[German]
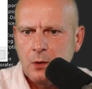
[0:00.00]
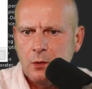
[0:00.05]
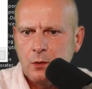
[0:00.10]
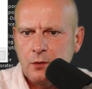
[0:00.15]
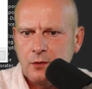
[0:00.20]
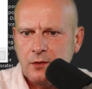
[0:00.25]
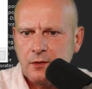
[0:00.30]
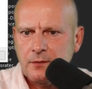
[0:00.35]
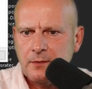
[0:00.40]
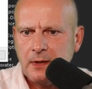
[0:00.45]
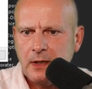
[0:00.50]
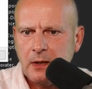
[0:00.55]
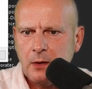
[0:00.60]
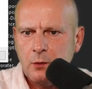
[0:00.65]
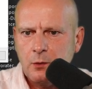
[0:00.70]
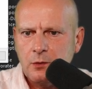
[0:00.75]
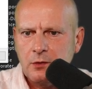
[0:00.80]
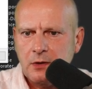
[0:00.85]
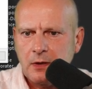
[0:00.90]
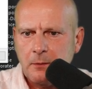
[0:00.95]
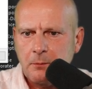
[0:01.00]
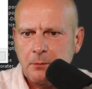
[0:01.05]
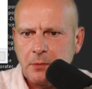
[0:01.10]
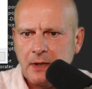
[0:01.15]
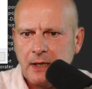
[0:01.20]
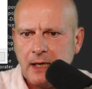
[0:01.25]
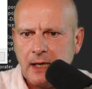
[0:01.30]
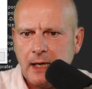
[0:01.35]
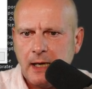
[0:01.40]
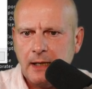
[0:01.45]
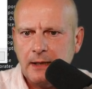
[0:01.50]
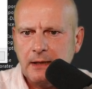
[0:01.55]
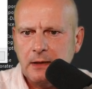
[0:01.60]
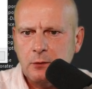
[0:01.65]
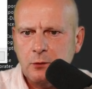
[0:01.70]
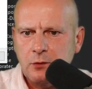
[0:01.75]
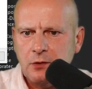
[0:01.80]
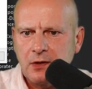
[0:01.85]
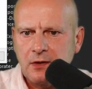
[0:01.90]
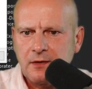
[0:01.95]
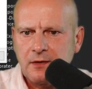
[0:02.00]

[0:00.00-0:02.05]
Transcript: Und zwar unter Planen, unter